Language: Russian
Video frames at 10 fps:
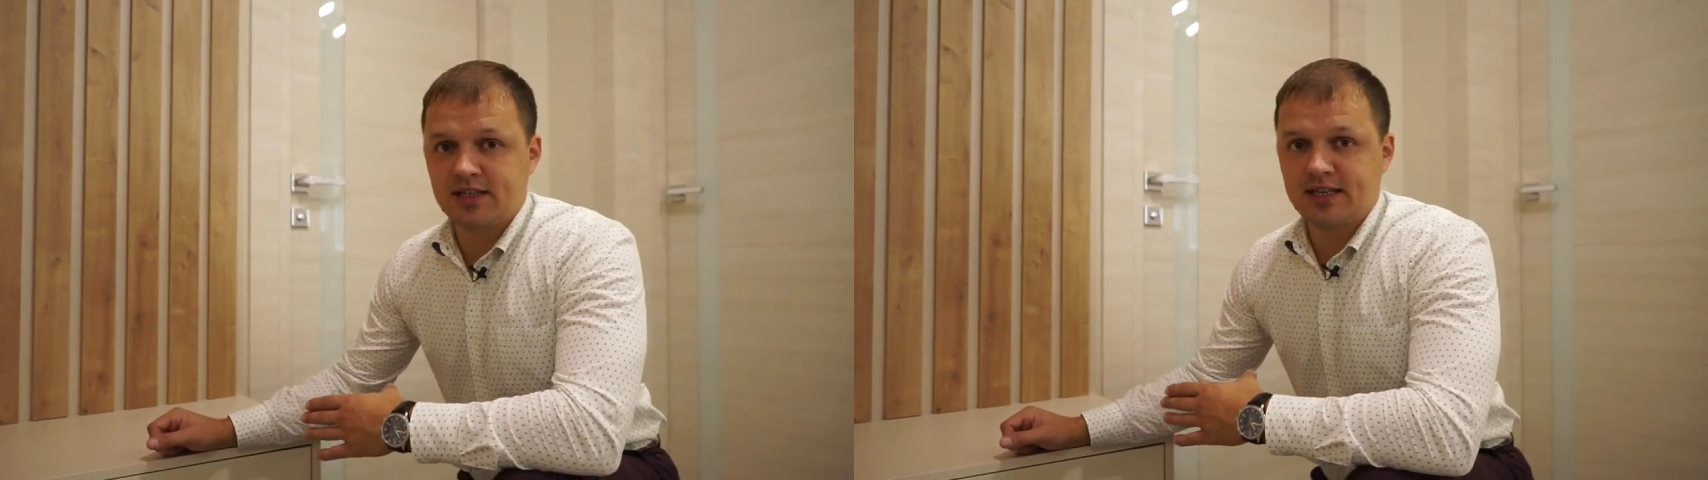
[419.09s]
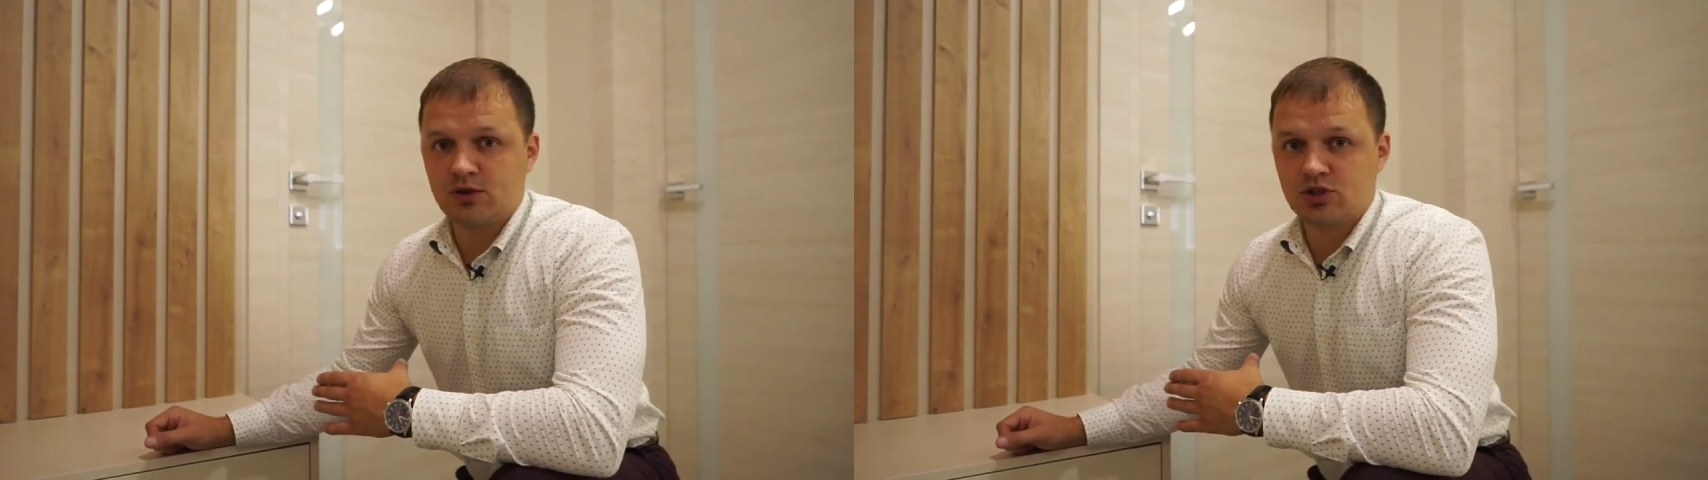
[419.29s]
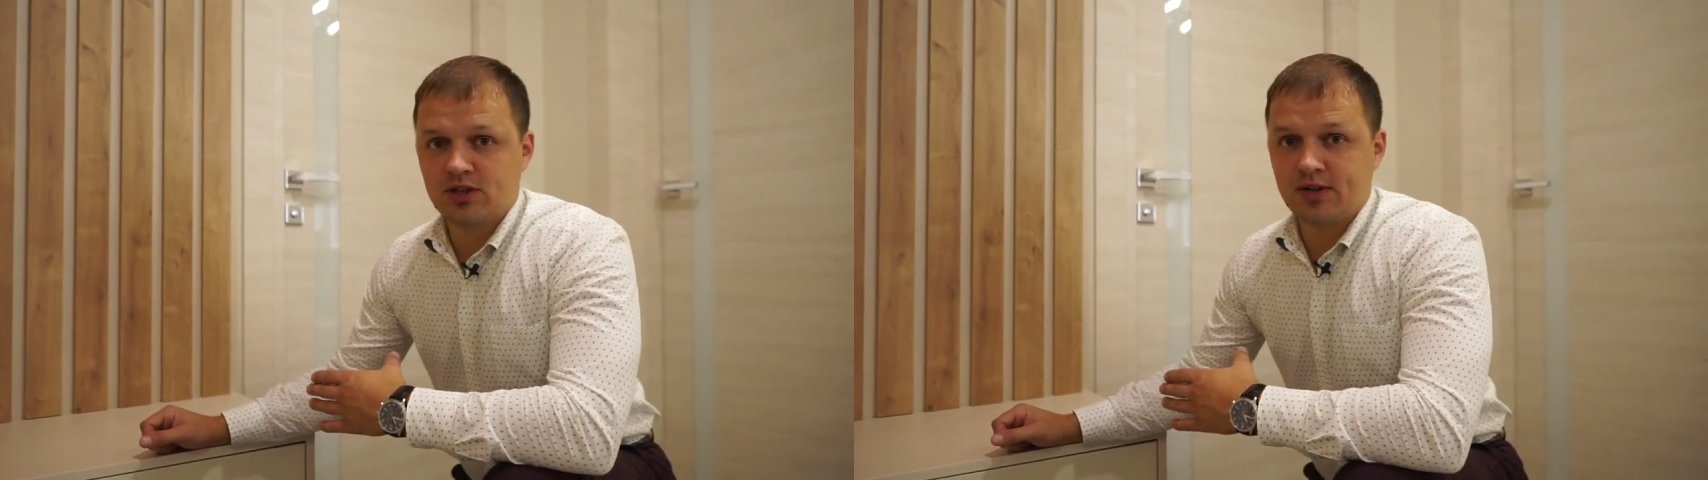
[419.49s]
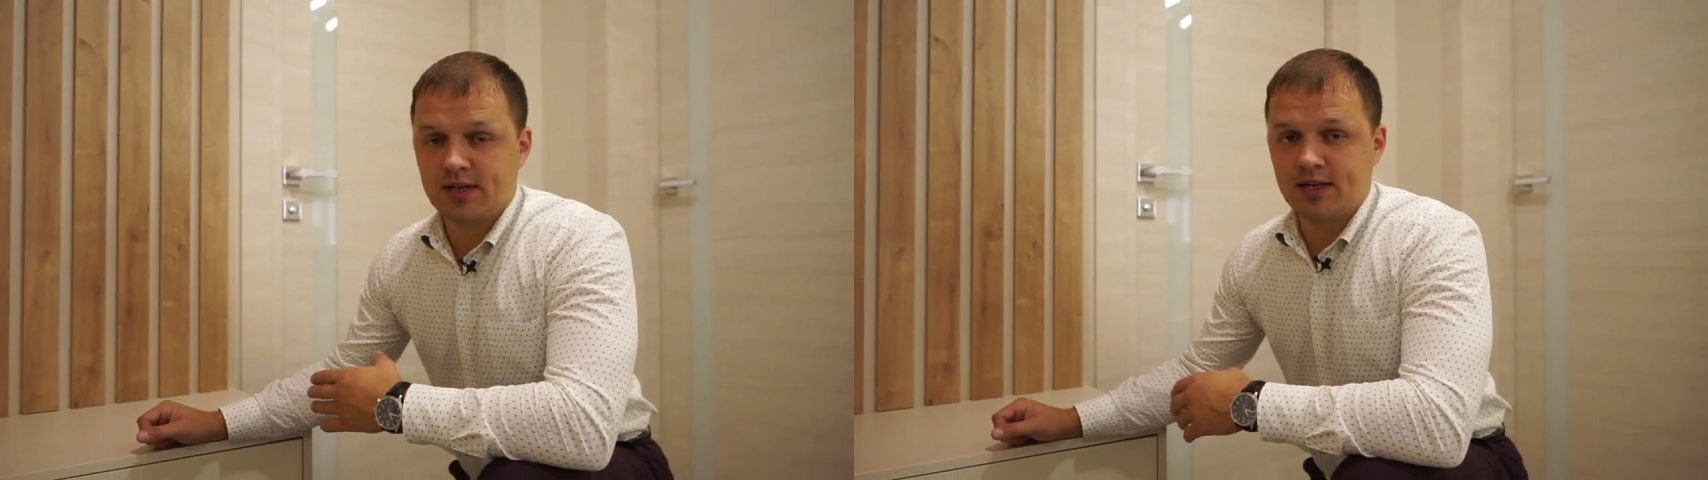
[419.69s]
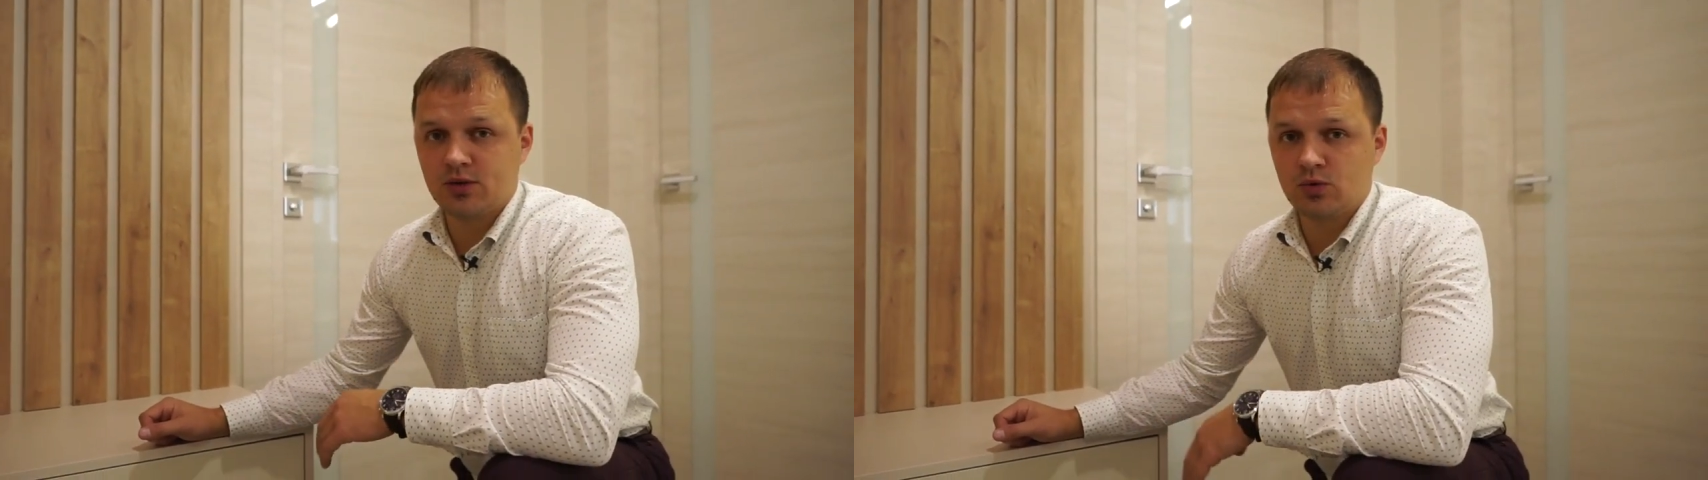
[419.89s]
как я уже говорил
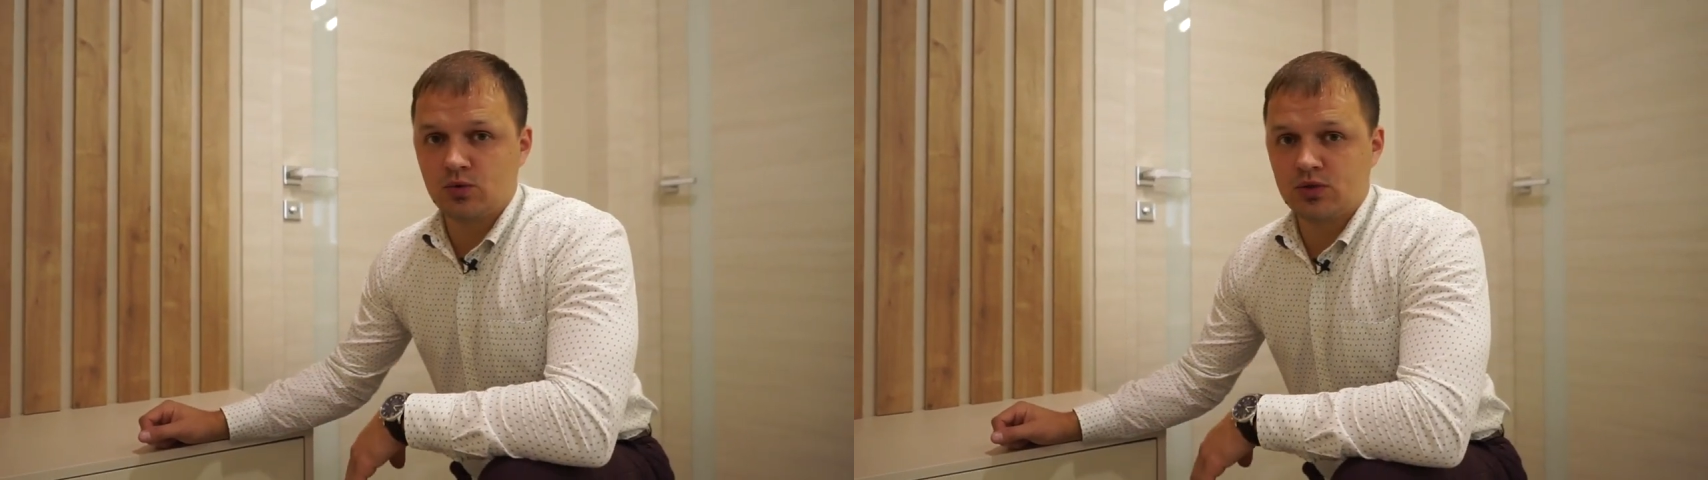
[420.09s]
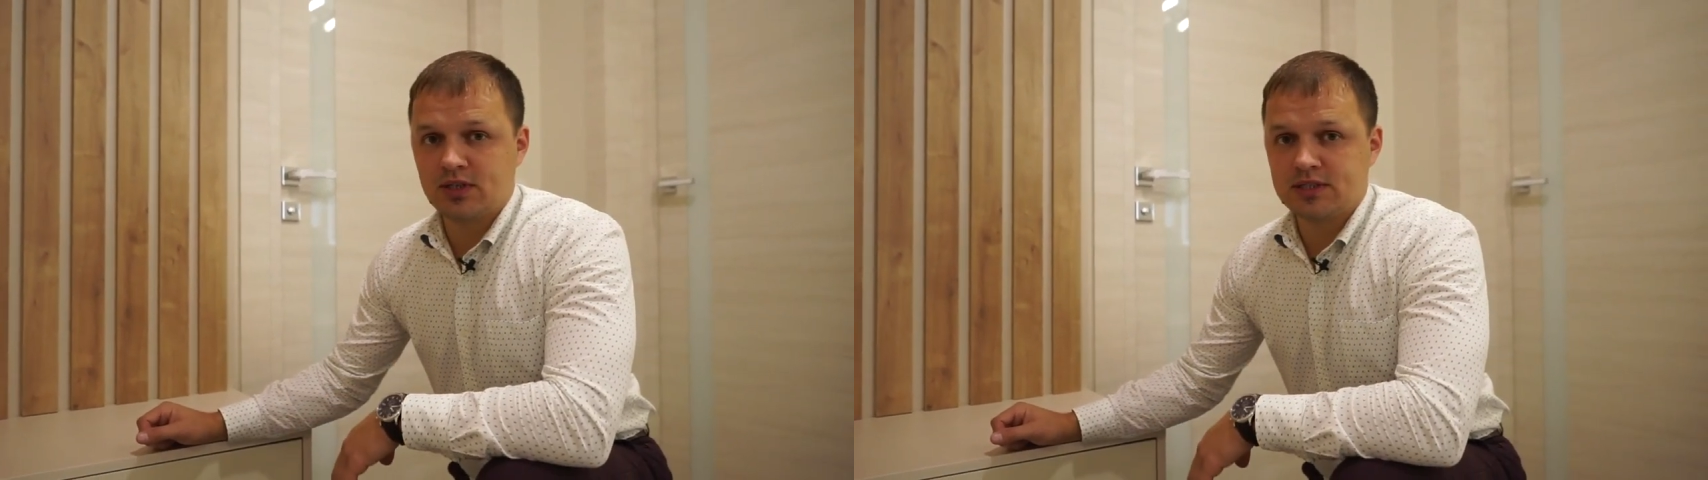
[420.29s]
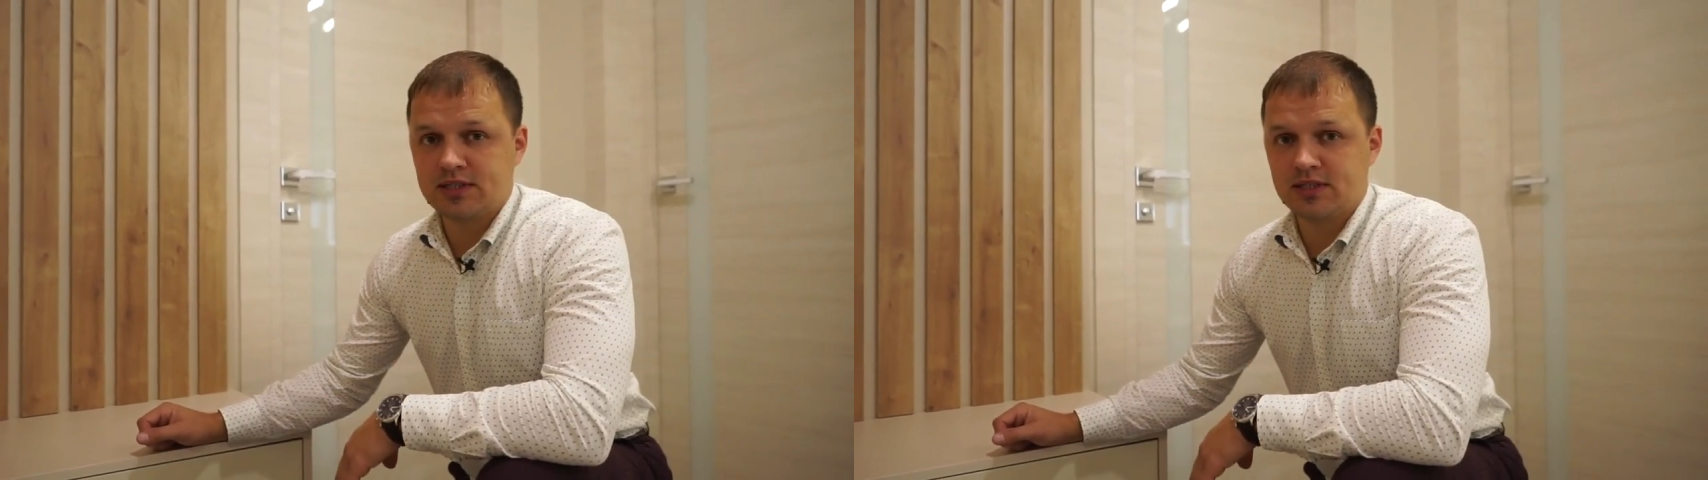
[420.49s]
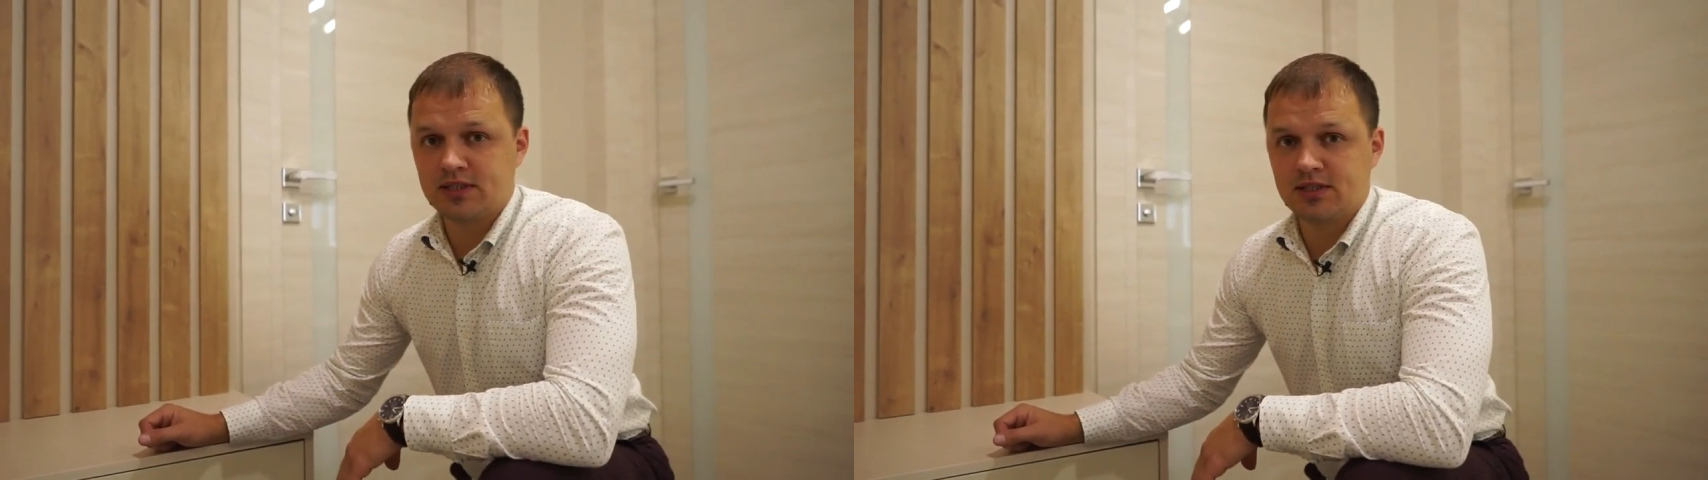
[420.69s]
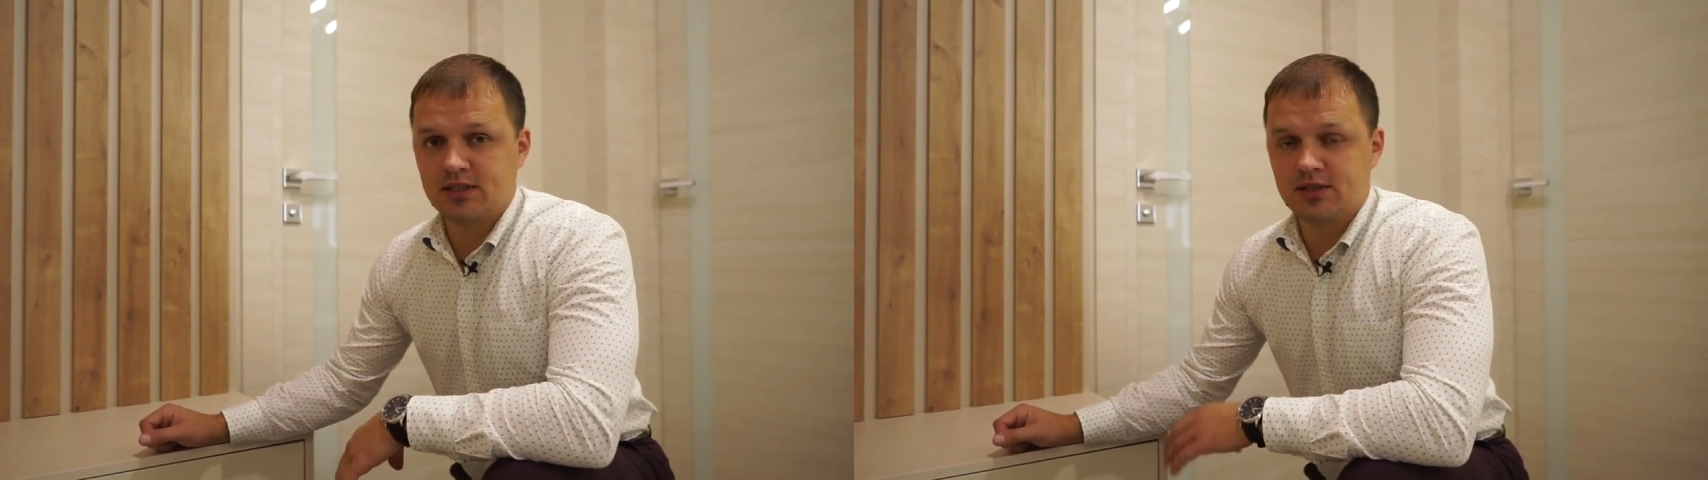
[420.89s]
ранее, у нас
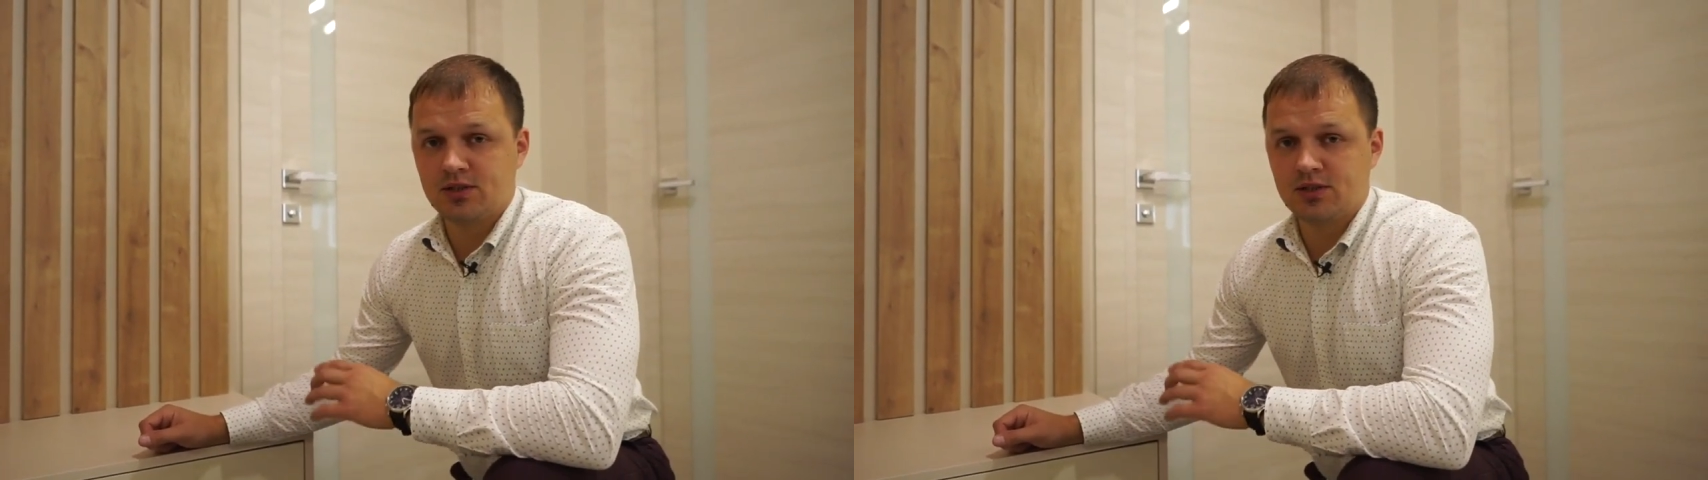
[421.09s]
э,